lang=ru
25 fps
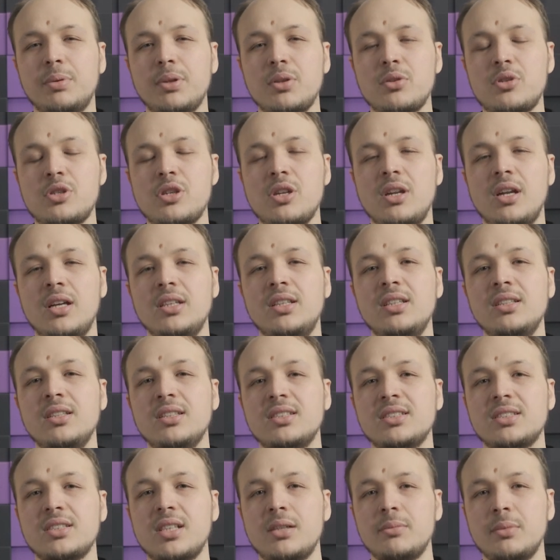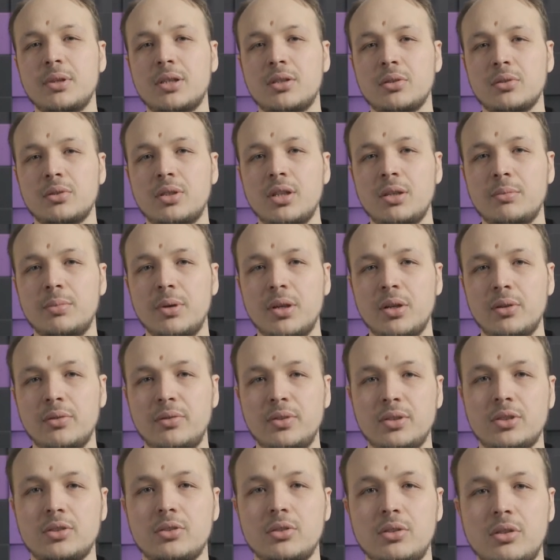получили один из самых крутых боев
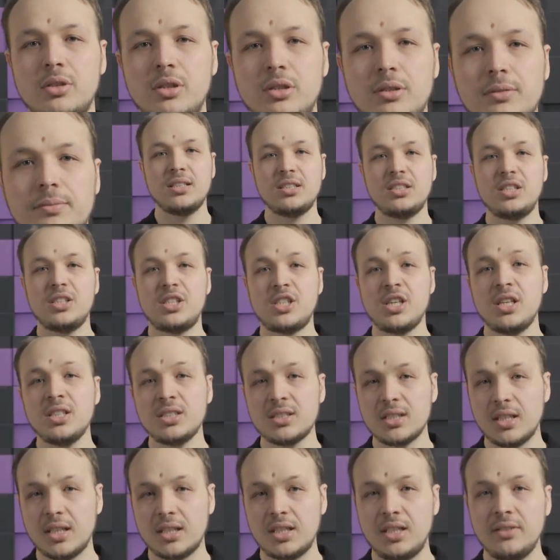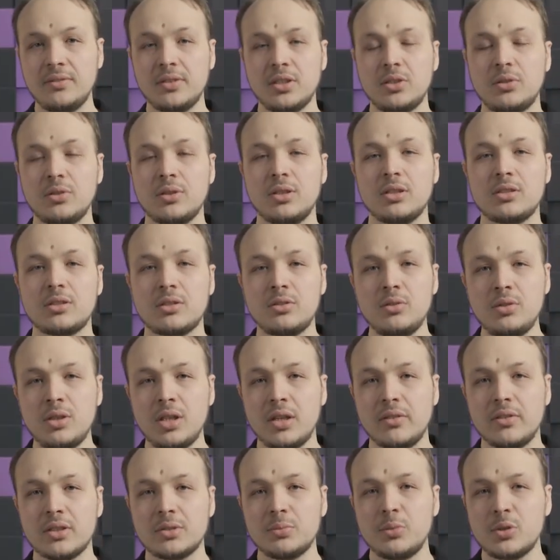в истории. Сейчас активно ходят
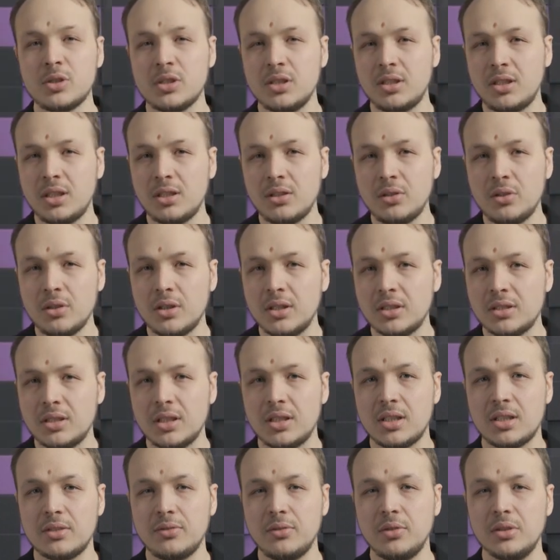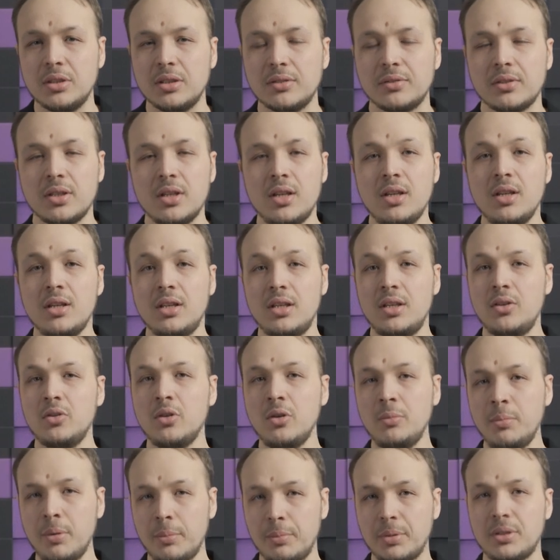слухи о возможной трилогии от этих воинов, и
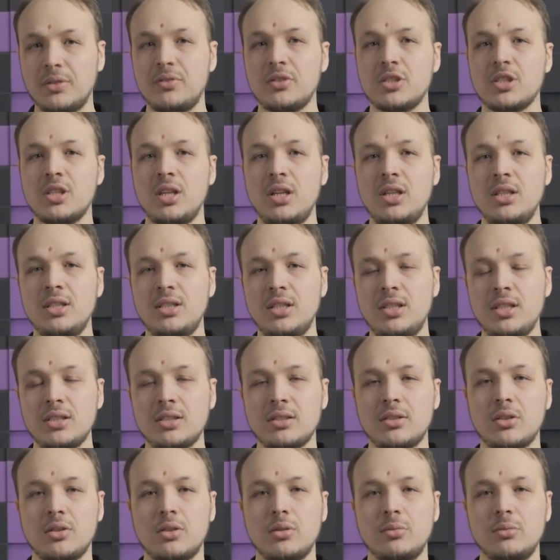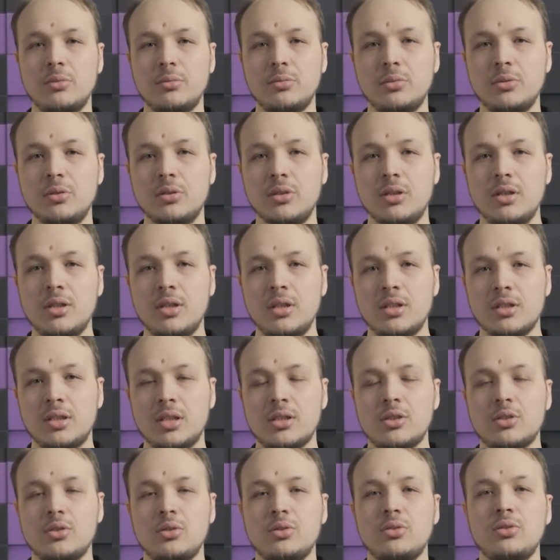оба подтверждали интерес к такому бою,
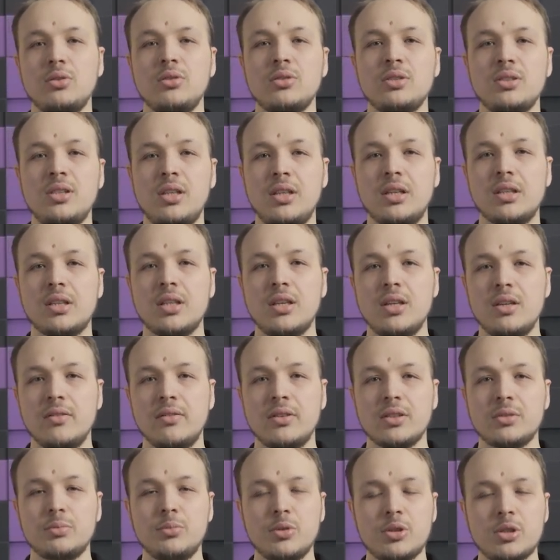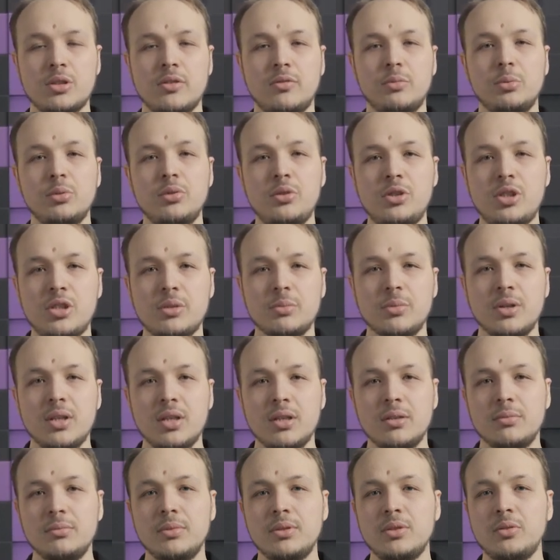так что кто знает, возможно в будущем
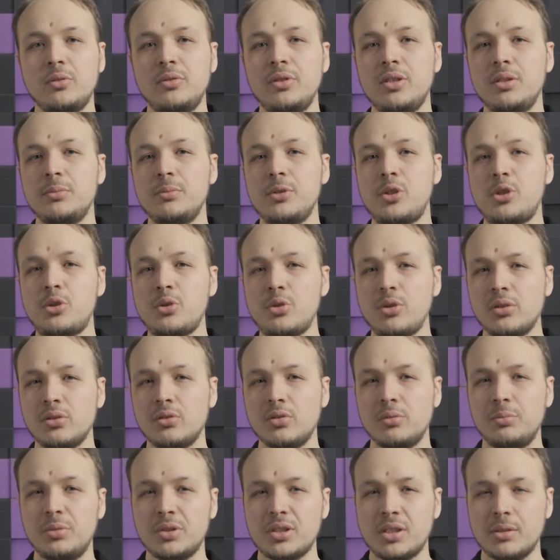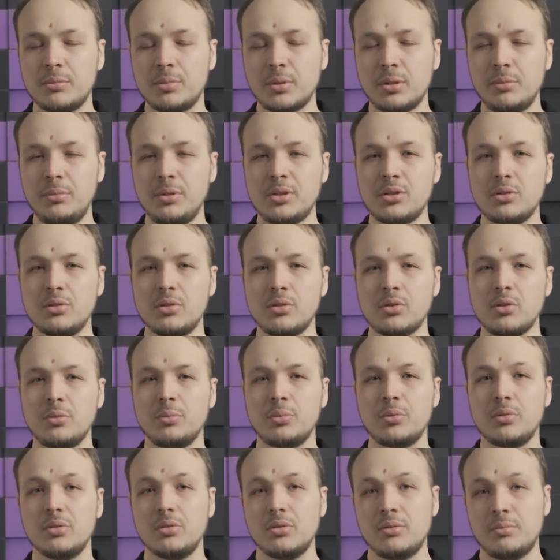мы увидим еще одну бескомпромиссную
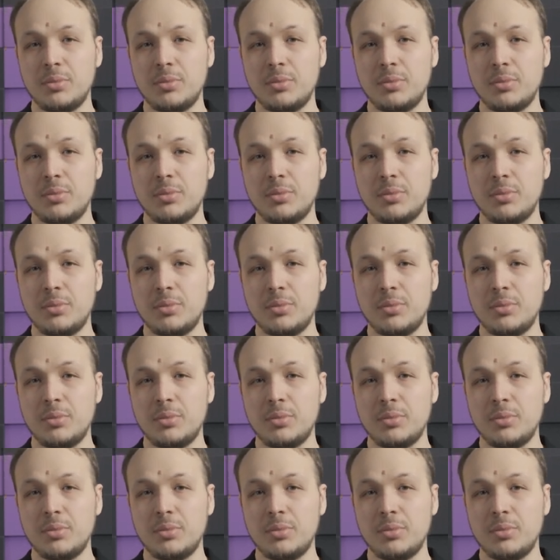рубку.